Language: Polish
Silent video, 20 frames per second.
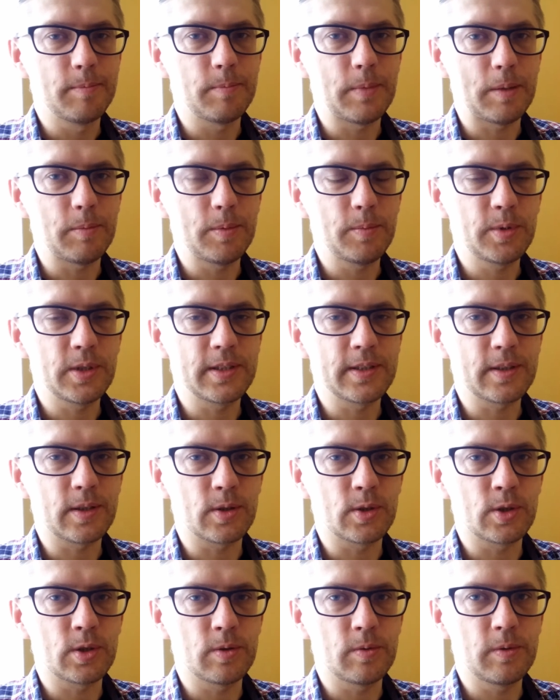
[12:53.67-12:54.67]
mamy
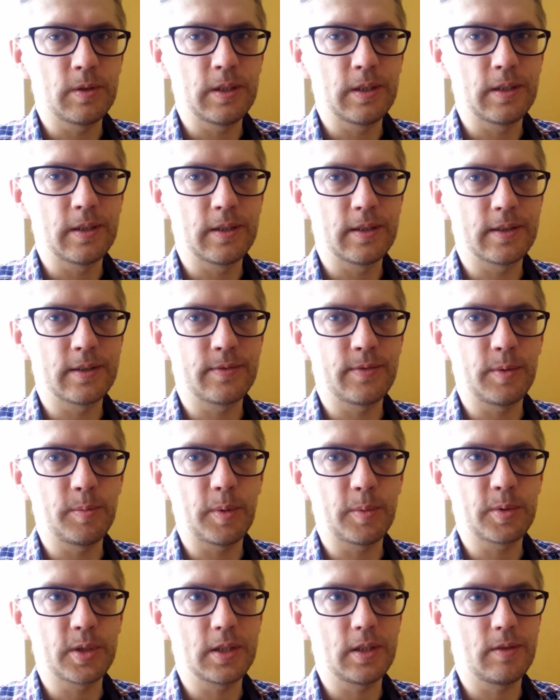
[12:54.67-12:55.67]
przeskoczył swój
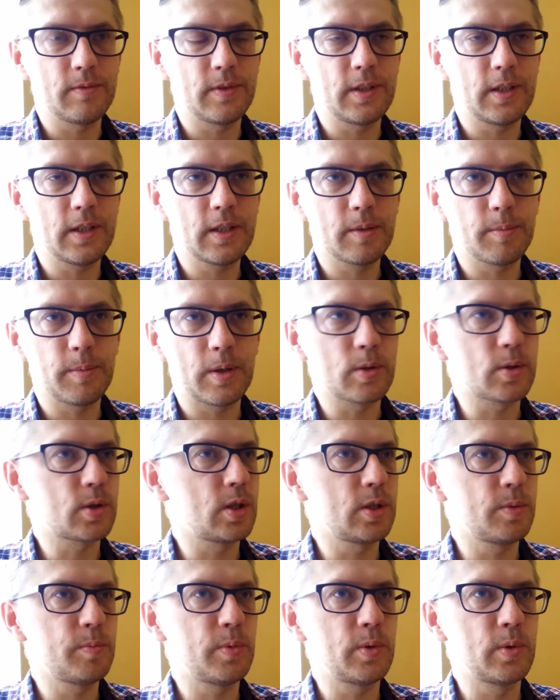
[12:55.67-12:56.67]
poprzedni wynik chyba o
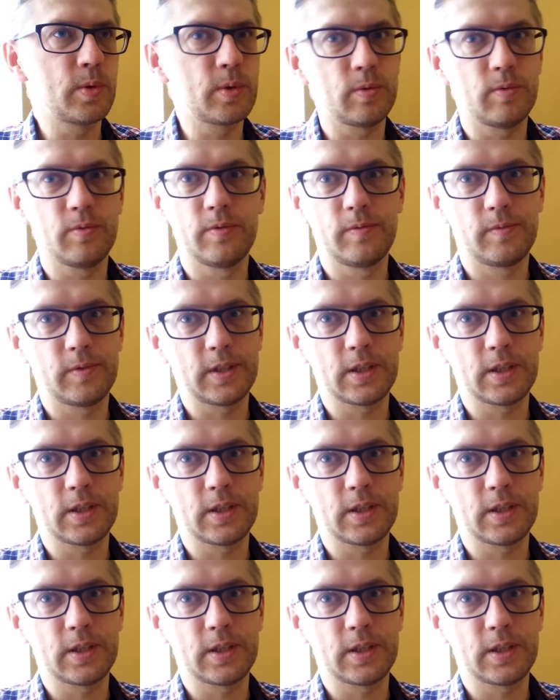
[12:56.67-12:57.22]
6 punktów.